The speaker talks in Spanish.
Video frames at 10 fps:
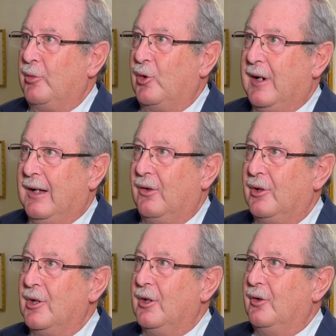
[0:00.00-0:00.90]

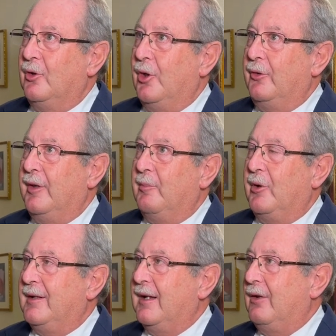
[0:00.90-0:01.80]
equivocado, dónde
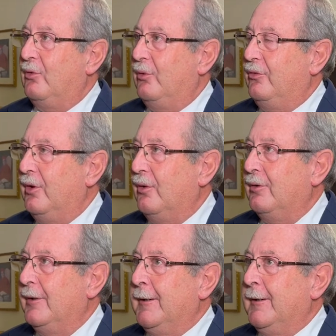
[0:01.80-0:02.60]
puede estar la solución.